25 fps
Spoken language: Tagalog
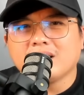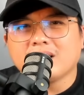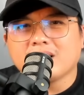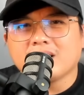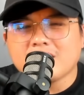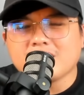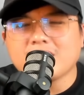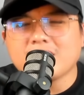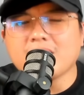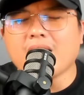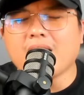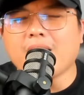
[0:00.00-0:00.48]

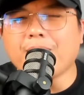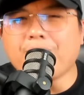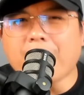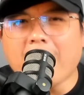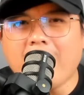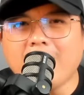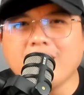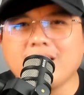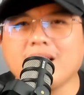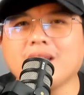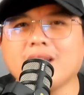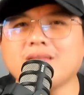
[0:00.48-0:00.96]
Kasi
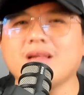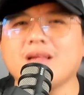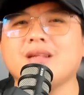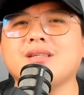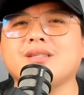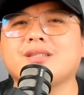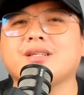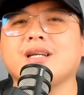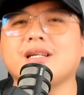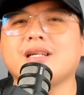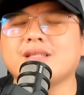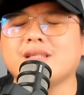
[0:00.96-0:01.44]
hanggat
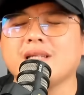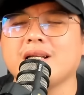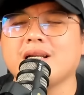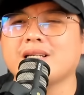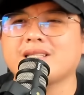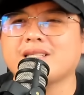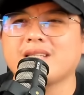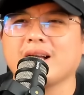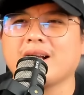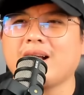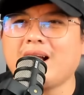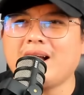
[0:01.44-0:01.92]
nandyan
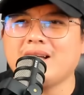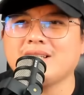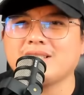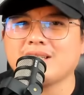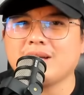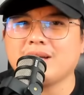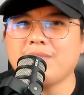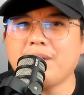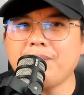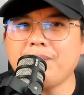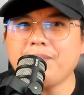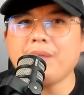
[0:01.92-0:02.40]
sila sa
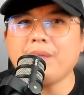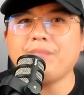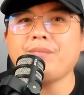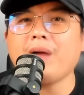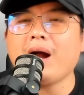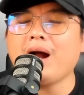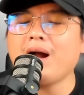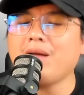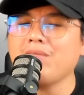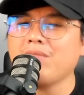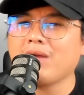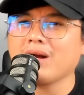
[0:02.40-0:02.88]
Gaza,
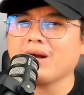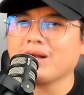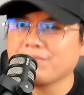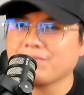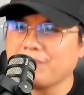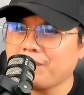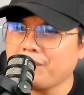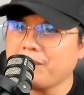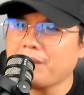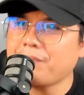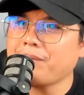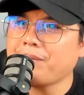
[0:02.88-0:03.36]
mapapahamak at
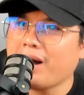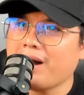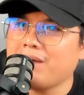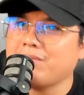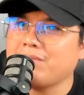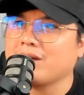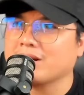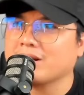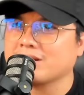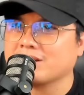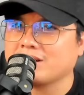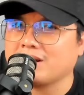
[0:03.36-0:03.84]

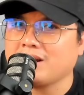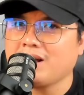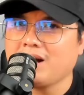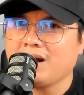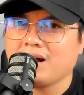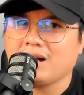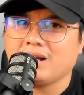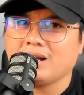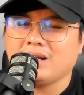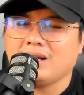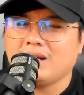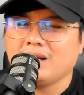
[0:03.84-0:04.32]
mapapahamak sila.